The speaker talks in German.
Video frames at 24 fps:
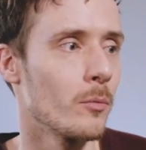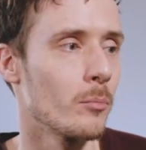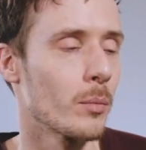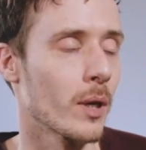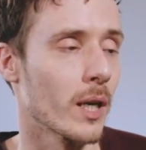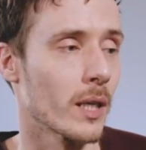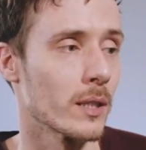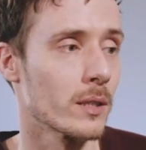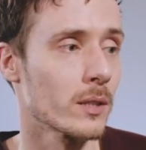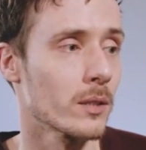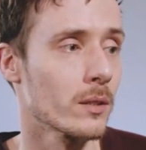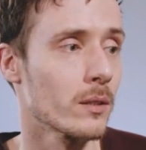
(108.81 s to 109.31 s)

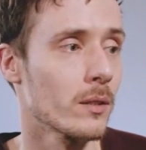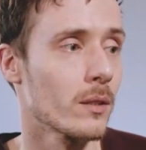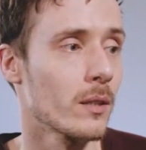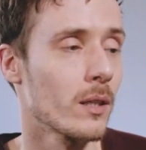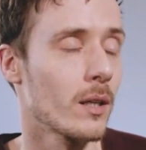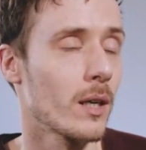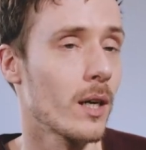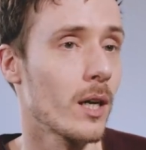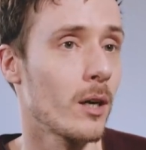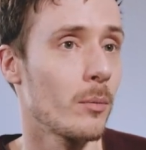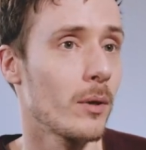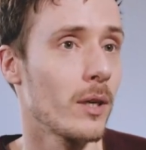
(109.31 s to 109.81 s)

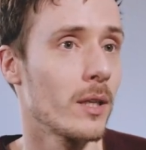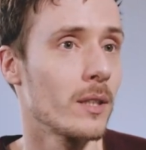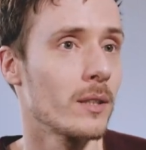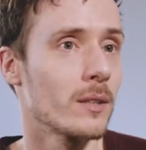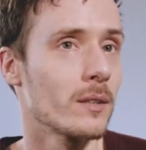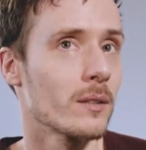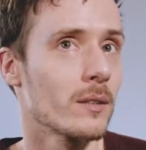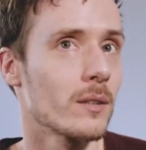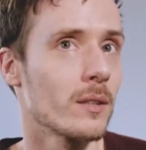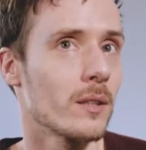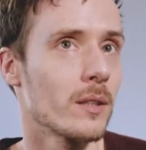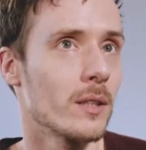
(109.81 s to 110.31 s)

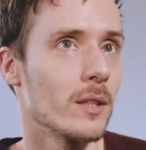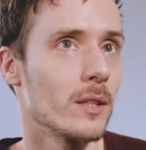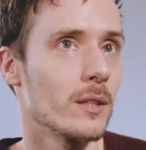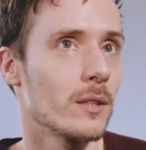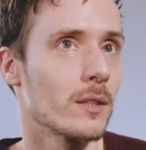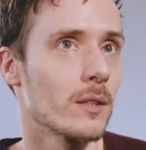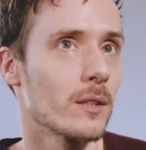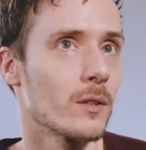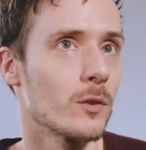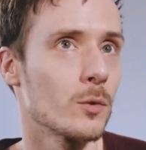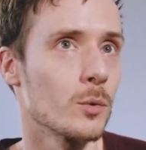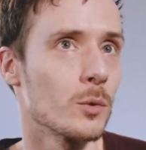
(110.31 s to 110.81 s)
Pressearbeit
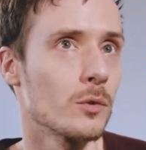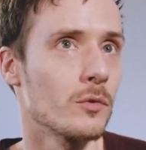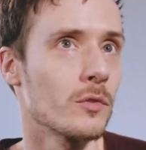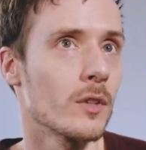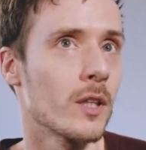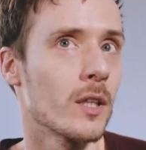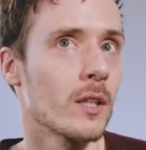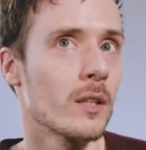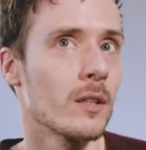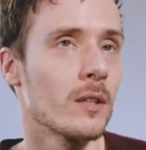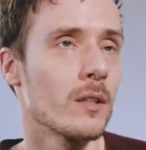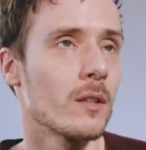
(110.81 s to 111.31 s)
ist
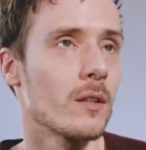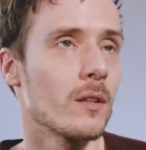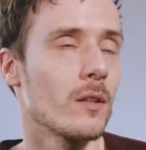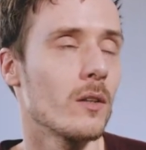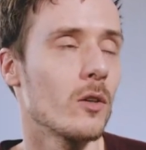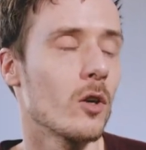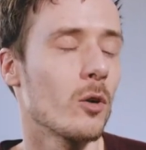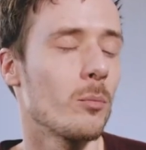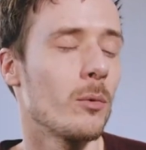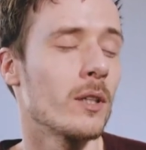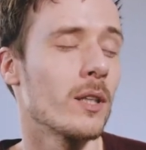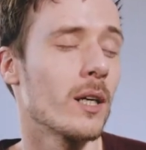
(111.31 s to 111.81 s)
insofern
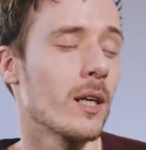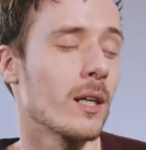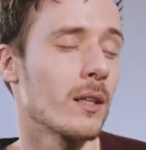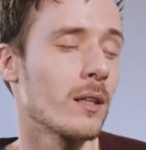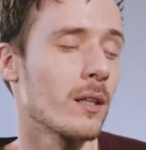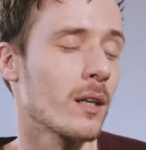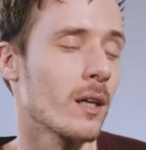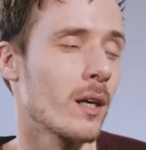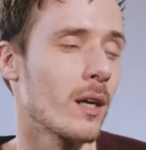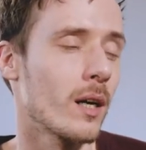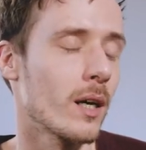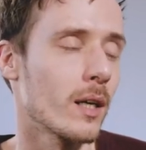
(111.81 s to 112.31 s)
nochmal ein
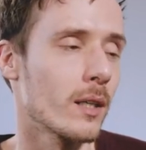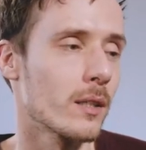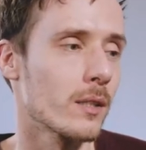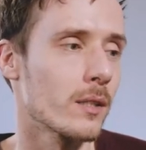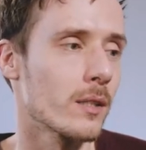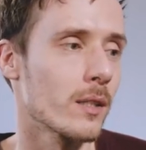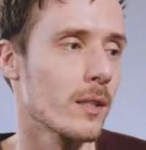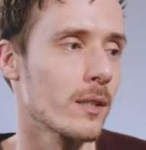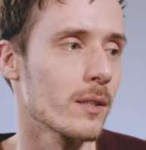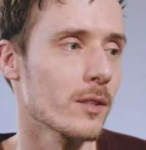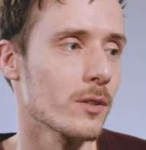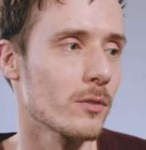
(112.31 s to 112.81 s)
anderer
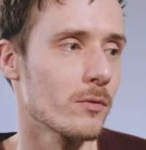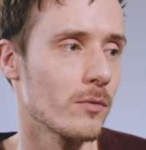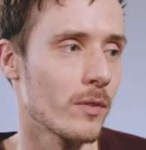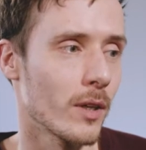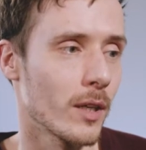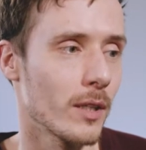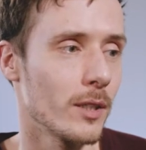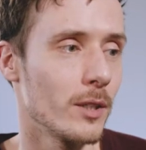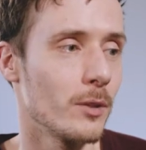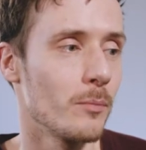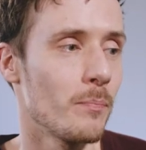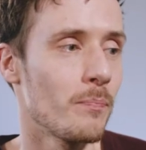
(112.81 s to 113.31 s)
Ansatz,
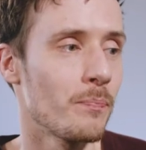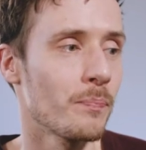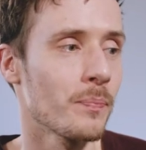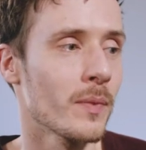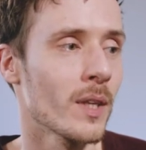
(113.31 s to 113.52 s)
weil